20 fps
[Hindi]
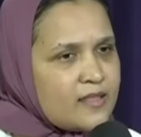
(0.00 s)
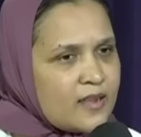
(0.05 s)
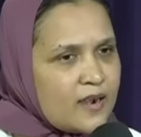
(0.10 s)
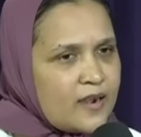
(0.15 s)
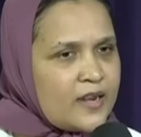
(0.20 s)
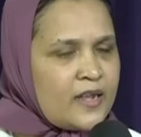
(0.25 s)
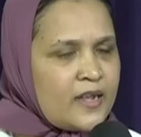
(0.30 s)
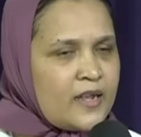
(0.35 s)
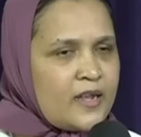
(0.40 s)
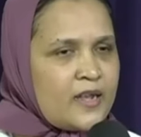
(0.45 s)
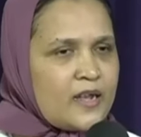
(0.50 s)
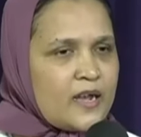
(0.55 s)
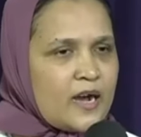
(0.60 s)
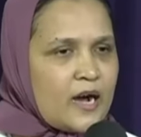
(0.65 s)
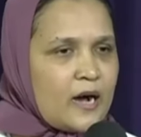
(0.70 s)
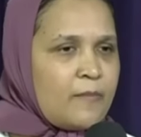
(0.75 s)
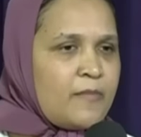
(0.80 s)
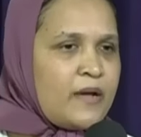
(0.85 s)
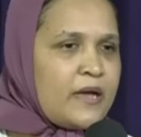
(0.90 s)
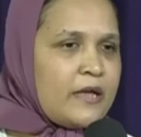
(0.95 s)
धनी
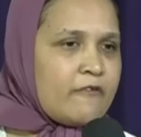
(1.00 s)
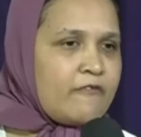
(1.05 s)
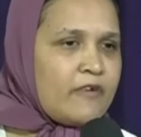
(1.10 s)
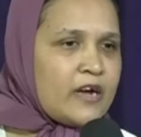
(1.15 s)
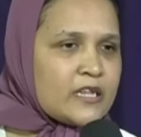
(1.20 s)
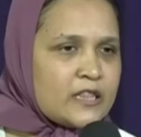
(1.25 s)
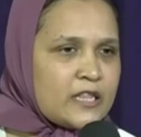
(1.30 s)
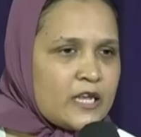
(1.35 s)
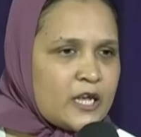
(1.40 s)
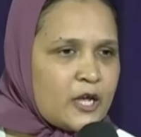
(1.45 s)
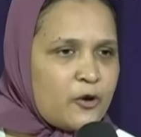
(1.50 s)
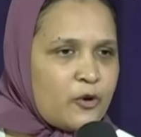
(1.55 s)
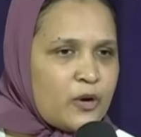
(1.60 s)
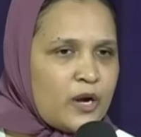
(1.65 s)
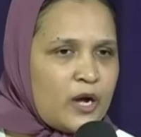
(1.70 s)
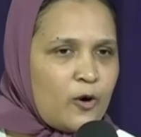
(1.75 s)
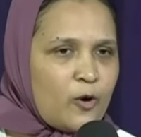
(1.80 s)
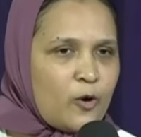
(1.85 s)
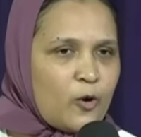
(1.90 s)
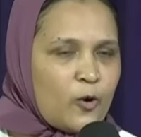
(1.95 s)
अमीर व्यक्ति क्यों ना
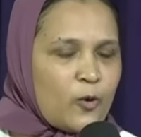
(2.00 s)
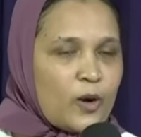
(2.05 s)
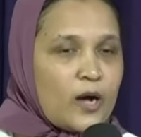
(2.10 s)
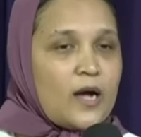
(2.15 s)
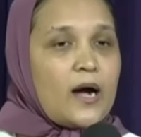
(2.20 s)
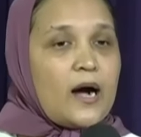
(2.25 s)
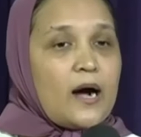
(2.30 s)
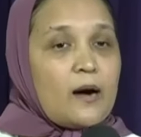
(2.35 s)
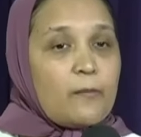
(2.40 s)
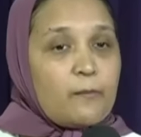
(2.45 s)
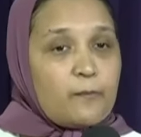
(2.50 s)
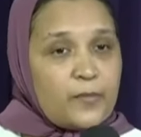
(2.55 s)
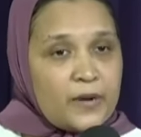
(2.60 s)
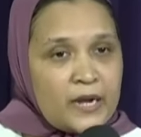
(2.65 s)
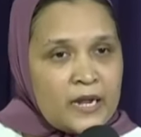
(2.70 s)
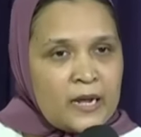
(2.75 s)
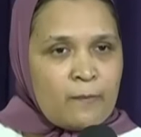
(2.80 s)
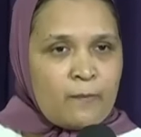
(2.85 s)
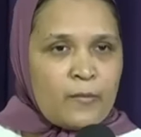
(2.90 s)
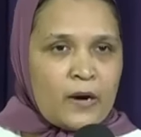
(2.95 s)
हो
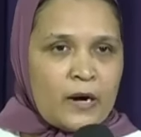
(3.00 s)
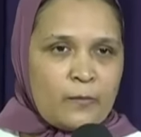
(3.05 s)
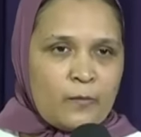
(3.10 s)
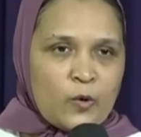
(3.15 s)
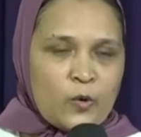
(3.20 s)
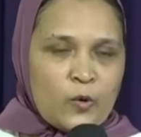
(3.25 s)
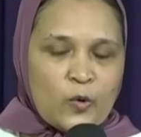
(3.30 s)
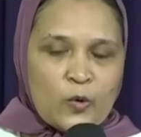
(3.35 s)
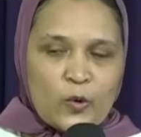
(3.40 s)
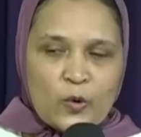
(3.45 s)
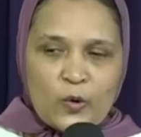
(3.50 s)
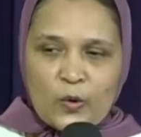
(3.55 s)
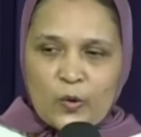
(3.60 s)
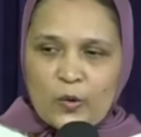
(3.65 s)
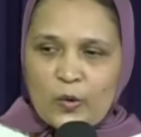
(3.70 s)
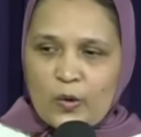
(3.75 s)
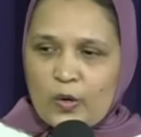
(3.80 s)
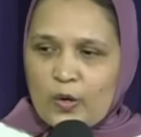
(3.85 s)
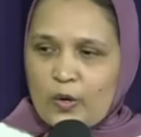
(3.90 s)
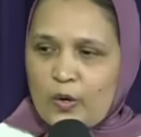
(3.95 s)
अपने पापों को
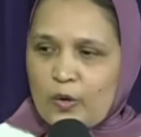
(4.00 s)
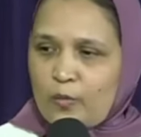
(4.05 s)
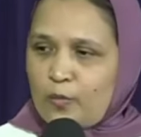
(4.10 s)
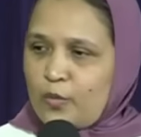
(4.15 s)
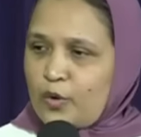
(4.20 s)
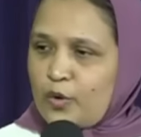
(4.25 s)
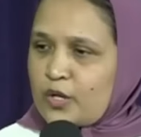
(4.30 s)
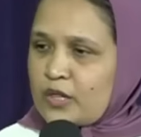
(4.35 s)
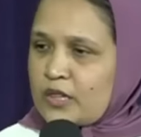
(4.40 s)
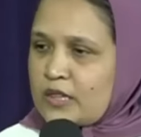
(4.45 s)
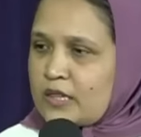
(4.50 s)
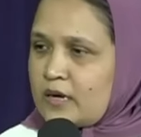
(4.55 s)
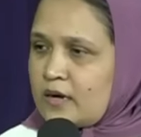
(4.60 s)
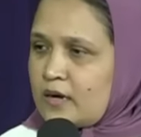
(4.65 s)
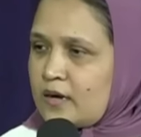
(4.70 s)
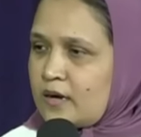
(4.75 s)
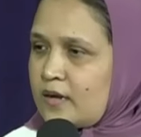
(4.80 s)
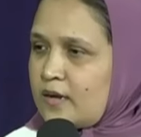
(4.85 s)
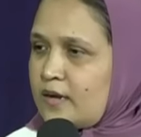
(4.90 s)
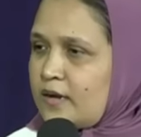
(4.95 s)
मुक्त
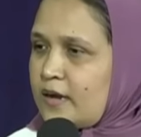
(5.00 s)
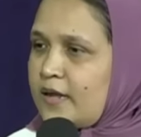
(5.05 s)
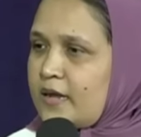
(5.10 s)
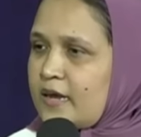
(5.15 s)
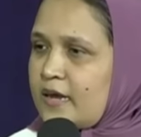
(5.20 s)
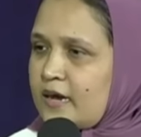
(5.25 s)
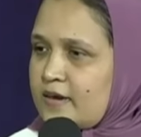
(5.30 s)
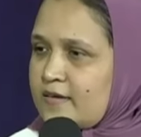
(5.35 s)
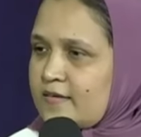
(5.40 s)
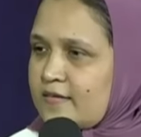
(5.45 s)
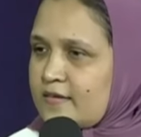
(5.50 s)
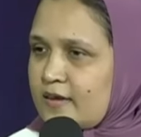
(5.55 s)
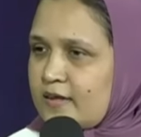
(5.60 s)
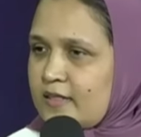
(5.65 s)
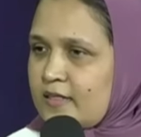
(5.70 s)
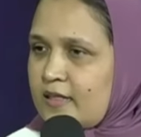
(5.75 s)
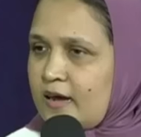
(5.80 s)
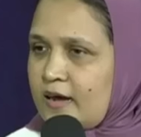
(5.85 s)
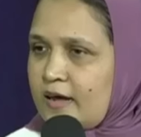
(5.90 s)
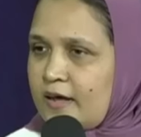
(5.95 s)
नहीं कर
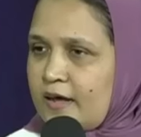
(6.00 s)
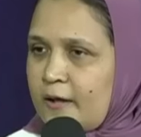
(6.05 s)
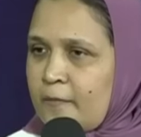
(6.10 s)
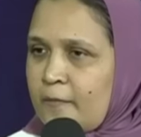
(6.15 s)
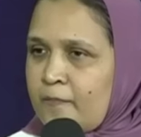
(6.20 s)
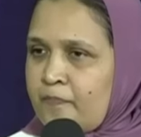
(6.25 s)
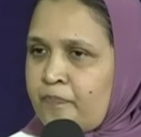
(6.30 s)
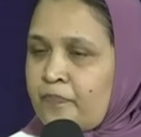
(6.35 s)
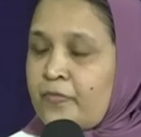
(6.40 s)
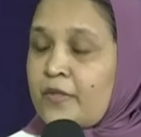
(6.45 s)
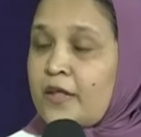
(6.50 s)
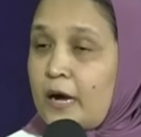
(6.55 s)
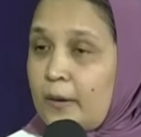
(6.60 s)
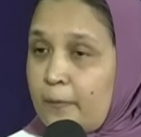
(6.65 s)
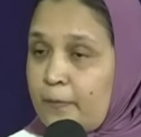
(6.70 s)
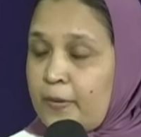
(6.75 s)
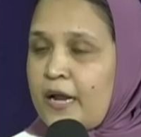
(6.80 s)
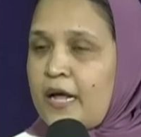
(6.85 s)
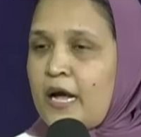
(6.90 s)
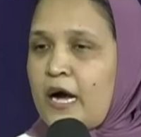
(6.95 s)
सकता है
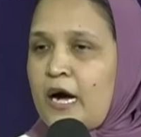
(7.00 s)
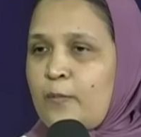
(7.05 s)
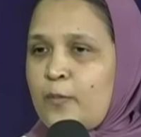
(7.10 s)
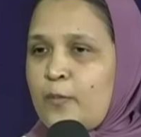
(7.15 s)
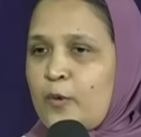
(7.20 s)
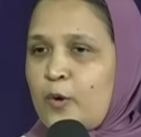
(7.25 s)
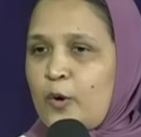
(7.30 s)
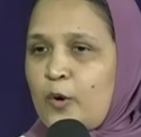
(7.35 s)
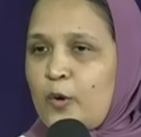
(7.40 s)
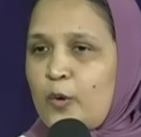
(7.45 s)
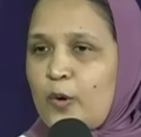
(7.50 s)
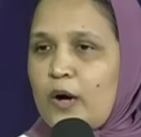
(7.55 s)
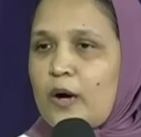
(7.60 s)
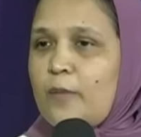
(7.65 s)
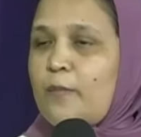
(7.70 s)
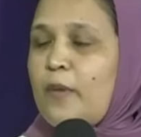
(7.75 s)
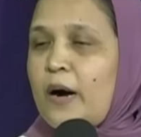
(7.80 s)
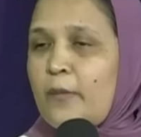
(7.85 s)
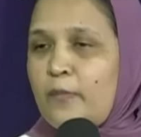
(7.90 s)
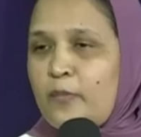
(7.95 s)
अपने आप को
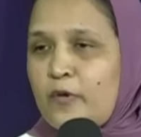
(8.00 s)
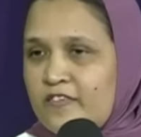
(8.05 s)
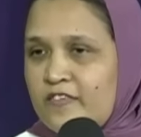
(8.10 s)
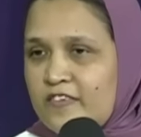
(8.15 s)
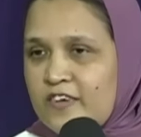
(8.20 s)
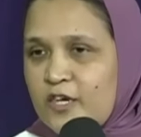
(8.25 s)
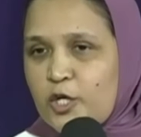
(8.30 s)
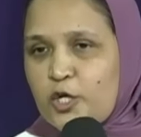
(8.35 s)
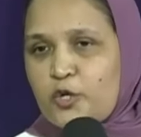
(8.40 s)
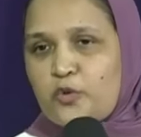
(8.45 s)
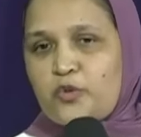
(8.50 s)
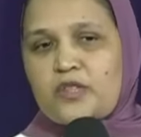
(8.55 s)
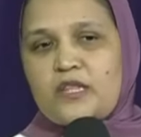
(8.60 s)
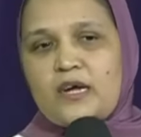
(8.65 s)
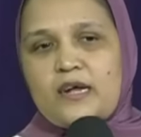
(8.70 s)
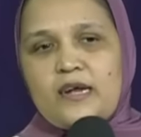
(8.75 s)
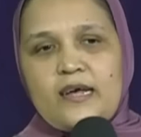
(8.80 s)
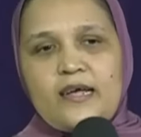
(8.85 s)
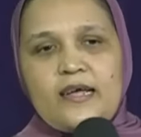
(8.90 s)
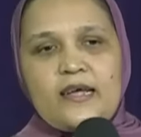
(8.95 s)
पापों से शुद्ध
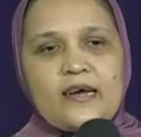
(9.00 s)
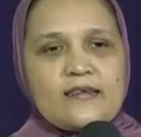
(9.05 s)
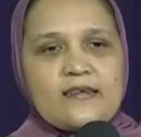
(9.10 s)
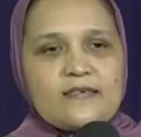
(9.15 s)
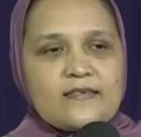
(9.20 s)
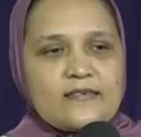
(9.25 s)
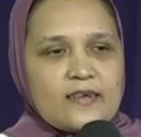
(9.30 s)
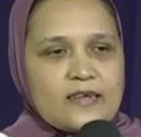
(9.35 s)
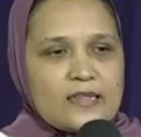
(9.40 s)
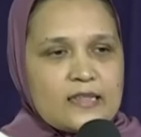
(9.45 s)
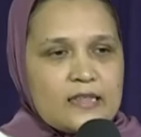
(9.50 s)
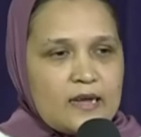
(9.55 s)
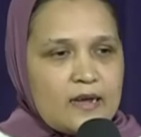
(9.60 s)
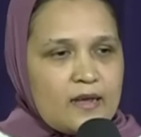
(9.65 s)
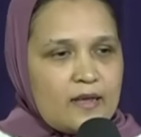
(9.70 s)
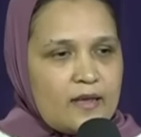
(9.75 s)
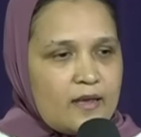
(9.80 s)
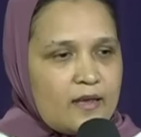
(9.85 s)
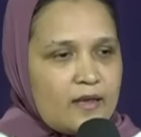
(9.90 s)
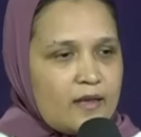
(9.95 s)
नहीं कर सकता
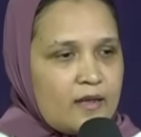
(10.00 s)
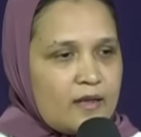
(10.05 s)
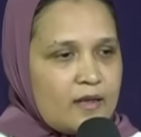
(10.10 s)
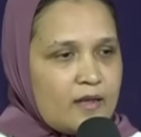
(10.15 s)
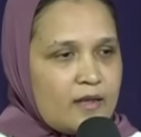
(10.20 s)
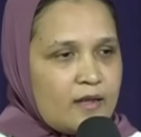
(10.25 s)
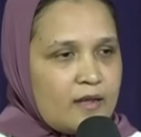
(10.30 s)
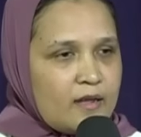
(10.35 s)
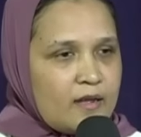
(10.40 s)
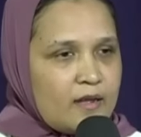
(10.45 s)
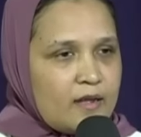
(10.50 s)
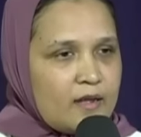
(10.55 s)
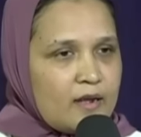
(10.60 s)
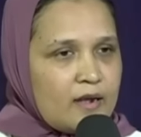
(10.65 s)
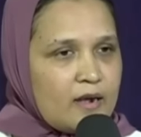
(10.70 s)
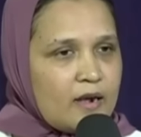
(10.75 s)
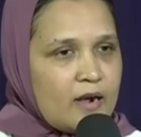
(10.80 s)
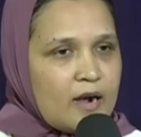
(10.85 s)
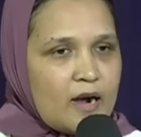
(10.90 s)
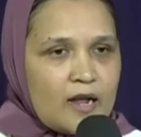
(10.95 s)
है
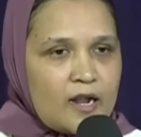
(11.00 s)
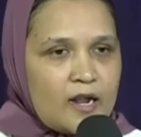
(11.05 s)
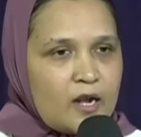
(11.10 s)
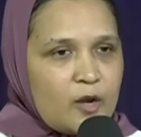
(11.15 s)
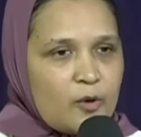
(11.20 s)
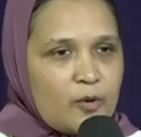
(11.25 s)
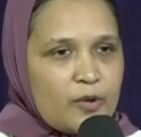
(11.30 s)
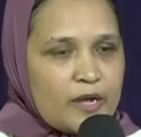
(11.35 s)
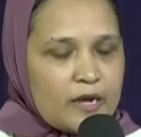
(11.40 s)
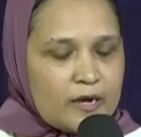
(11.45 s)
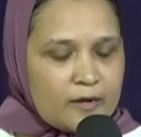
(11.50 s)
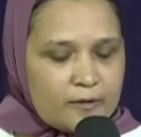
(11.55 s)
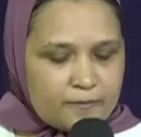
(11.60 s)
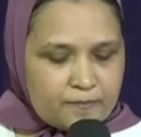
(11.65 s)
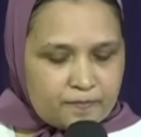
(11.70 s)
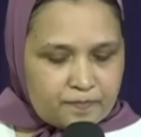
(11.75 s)
हाले लोया